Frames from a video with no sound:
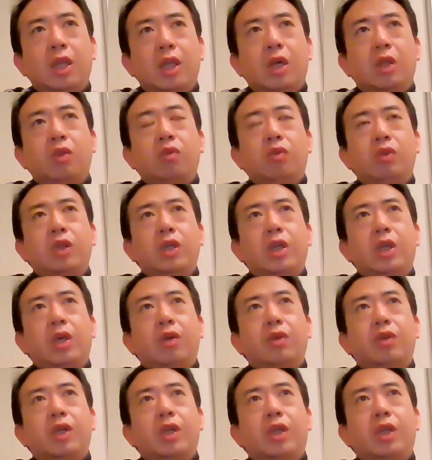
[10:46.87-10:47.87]
但东京
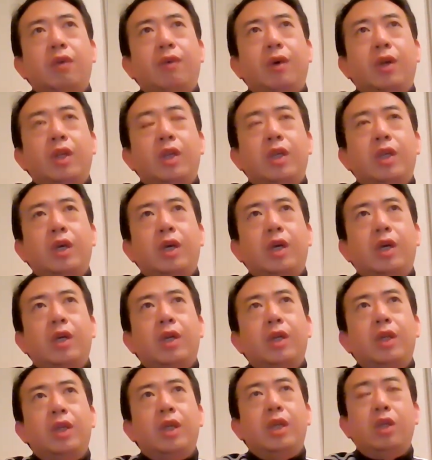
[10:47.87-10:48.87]
也有些地方，你
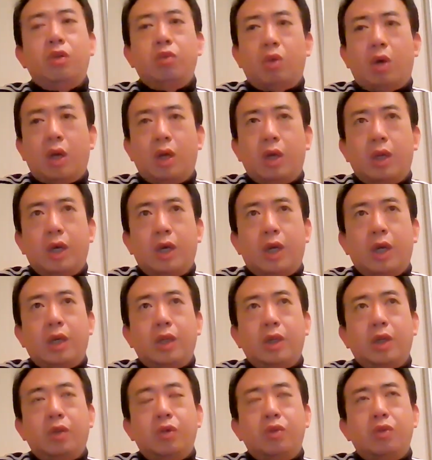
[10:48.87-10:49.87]
像银座啊，
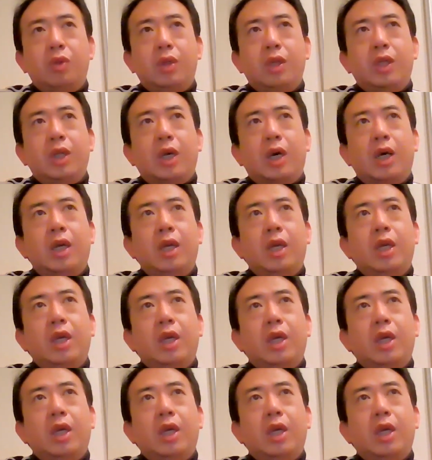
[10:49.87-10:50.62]
要去一下